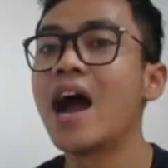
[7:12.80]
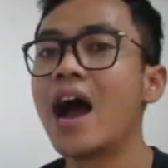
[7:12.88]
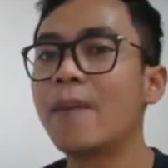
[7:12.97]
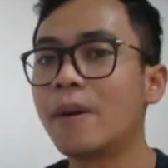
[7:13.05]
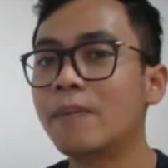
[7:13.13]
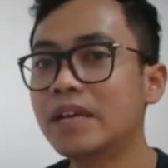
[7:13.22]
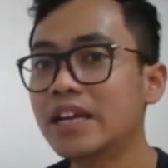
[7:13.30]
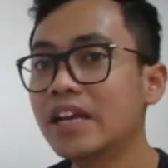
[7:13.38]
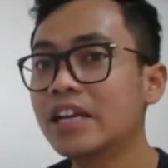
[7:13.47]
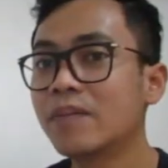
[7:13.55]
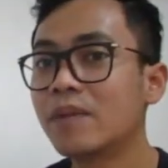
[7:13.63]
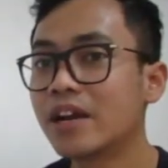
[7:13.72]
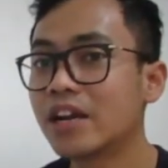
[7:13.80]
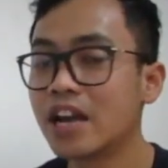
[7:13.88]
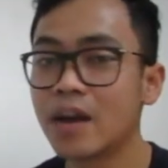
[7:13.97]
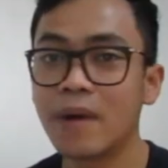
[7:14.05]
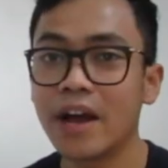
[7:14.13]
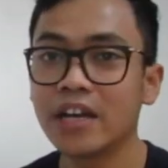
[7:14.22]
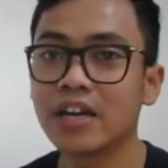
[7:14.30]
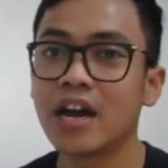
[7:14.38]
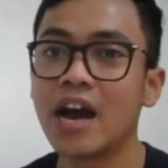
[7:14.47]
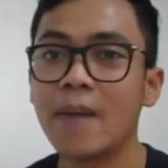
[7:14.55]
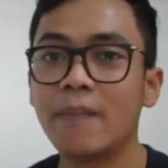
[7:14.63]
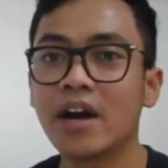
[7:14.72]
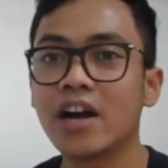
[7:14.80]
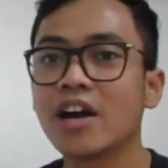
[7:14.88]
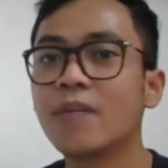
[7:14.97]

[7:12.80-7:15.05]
Apabila dia berada dalam Hydra, apakah